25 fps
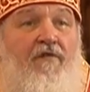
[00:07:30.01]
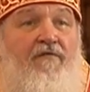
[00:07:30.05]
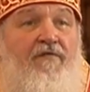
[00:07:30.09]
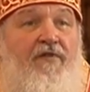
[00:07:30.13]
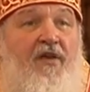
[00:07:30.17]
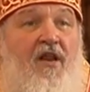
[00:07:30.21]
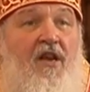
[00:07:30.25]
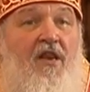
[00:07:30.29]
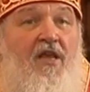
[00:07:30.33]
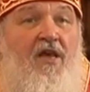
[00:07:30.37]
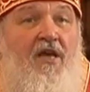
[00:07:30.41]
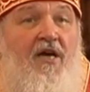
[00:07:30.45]

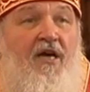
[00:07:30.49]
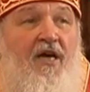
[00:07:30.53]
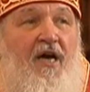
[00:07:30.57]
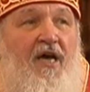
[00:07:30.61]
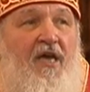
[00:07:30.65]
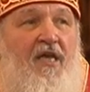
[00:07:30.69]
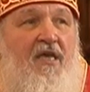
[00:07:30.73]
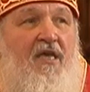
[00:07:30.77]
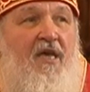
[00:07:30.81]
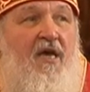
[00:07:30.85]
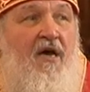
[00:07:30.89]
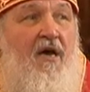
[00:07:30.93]

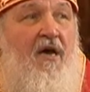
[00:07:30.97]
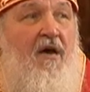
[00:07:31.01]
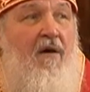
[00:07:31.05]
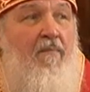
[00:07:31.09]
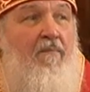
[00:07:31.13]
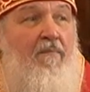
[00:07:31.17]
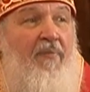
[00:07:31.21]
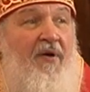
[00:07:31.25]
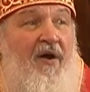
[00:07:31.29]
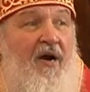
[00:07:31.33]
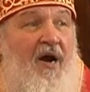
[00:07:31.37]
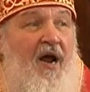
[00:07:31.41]
великой
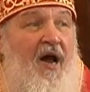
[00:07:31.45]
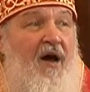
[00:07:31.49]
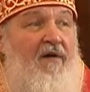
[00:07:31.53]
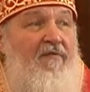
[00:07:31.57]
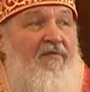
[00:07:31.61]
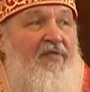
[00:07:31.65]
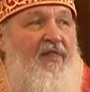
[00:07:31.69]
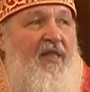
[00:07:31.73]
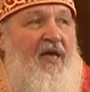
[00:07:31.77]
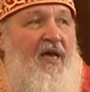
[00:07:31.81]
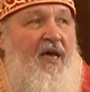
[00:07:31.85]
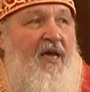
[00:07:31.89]

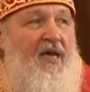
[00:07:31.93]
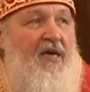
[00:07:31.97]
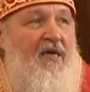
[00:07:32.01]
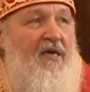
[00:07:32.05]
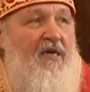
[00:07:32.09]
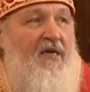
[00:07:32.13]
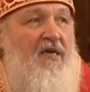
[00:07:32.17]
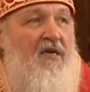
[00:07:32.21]
правды,